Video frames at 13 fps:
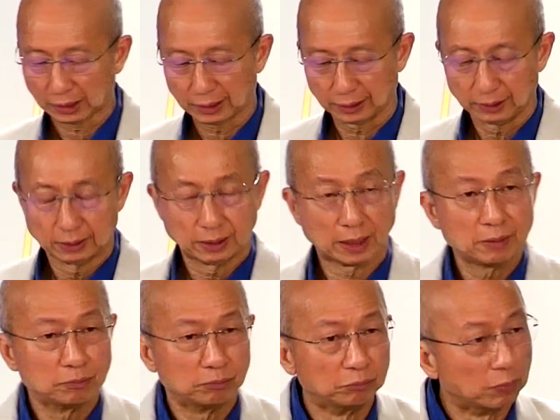Ito
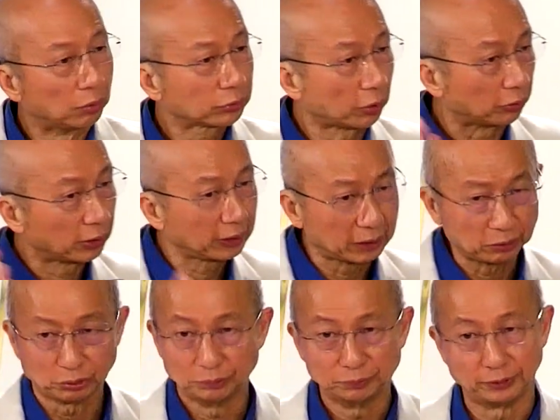ay ang
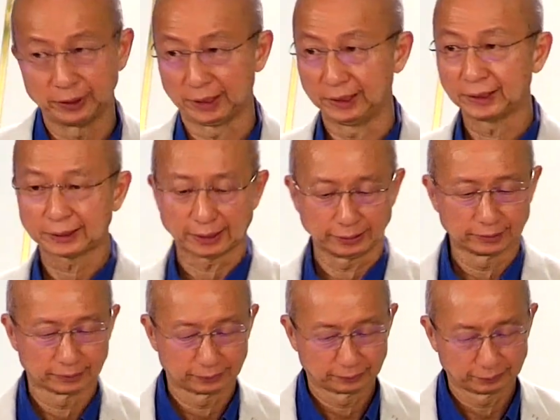kawikaan tungkol sa
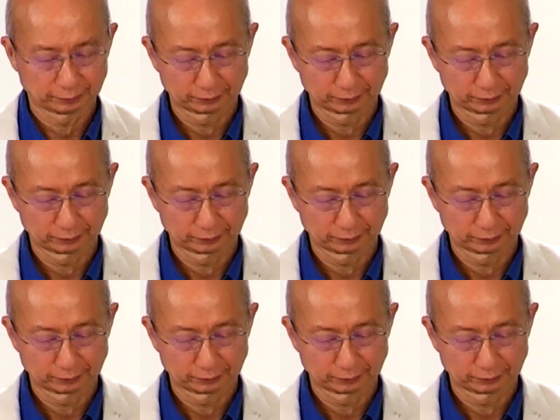mangmang.